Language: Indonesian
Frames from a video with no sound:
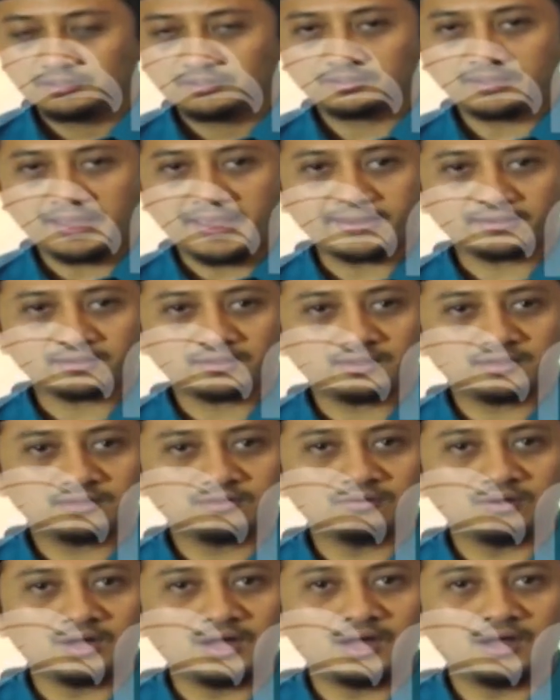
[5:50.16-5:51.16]
Naik dan
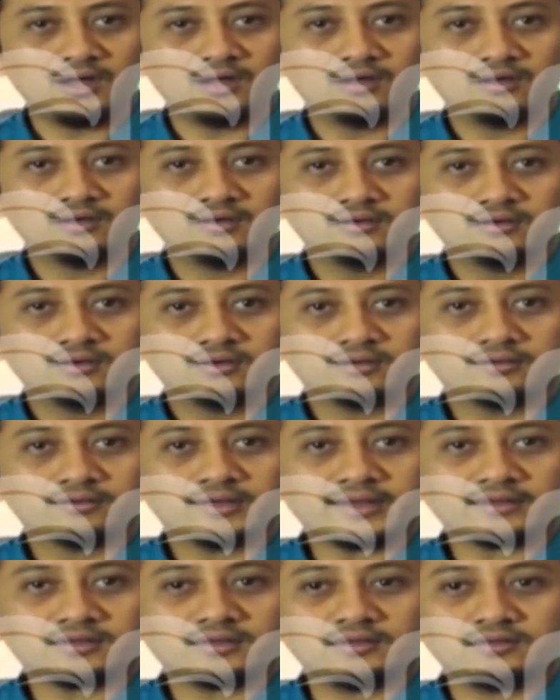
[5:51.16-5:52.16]
doa.
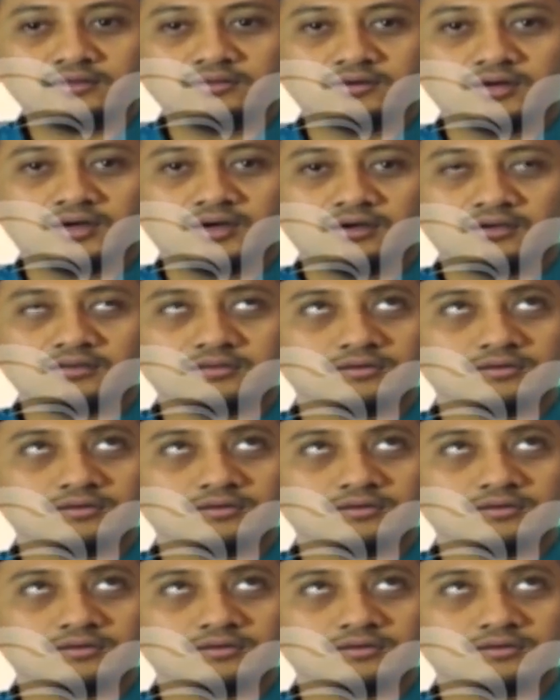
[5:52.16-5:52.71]
Naik dan doa.